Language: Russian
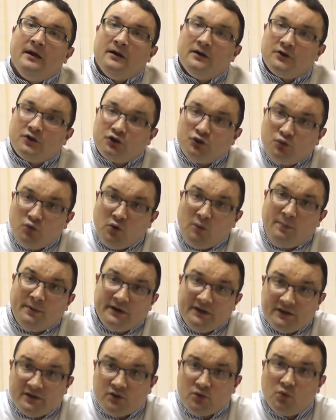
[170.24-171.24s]
Что
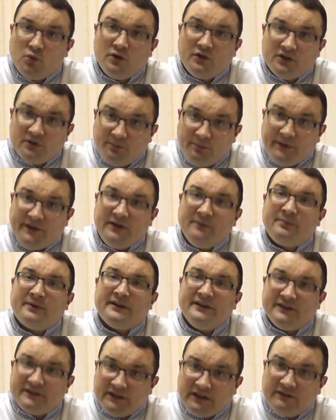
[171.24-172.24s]
происходит при
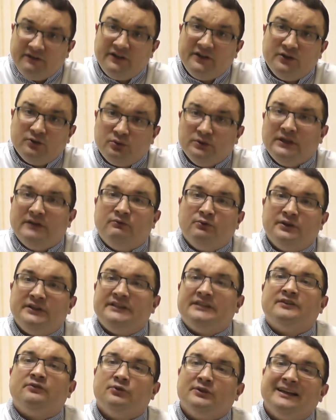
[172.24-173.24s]
проникновении туда вот
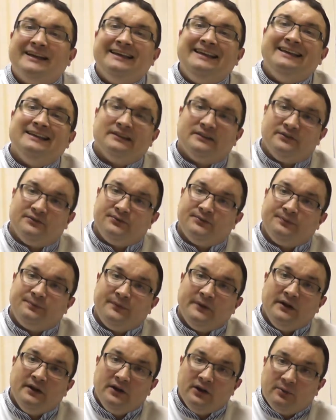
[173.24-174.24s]
этих вот агентов?
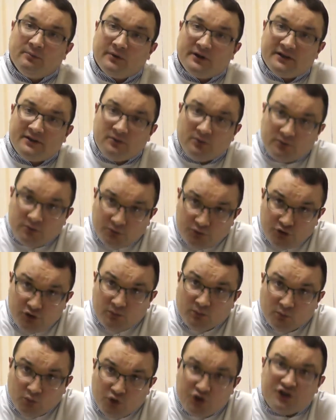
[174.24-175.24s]
происходит
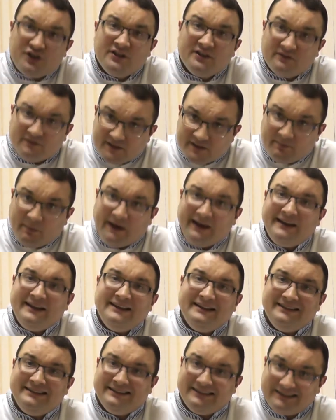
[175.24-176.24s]
очень мощное
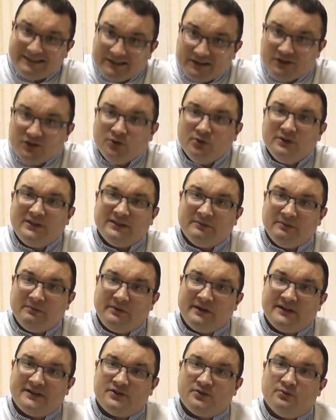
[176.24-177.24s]
воспаление, гной там
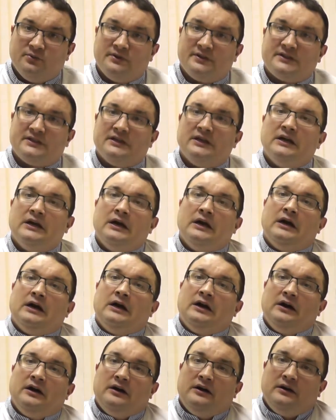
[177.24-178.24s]
образуется,
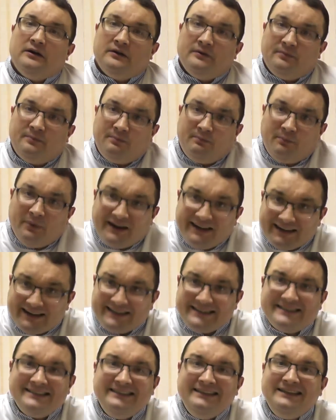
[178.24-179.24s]
а,
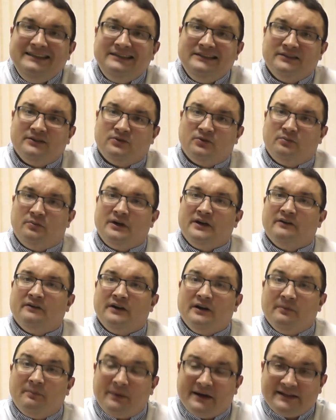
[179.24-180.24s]
покраснение, грубо
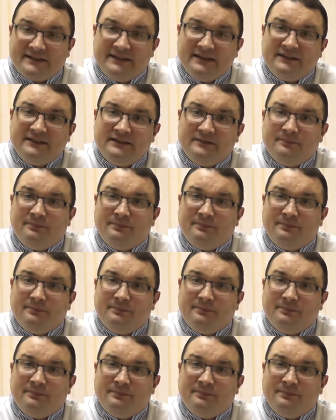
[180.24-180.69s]
говоря, простат,